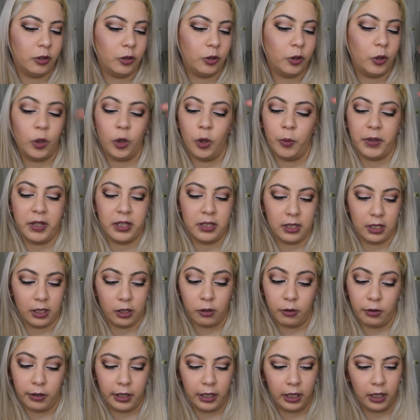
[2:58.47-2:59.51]
no lo pensé en
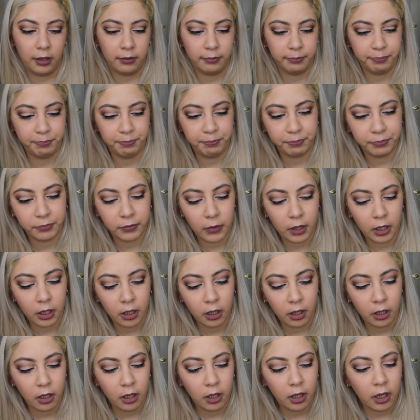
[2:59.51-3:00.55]
cogerla
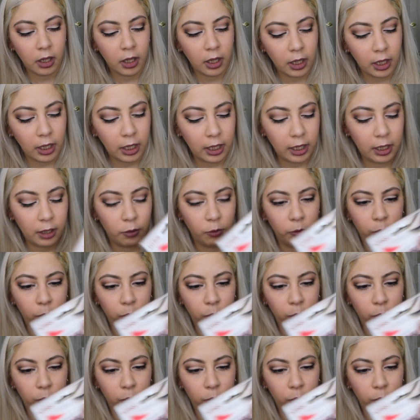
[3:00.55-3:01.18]
en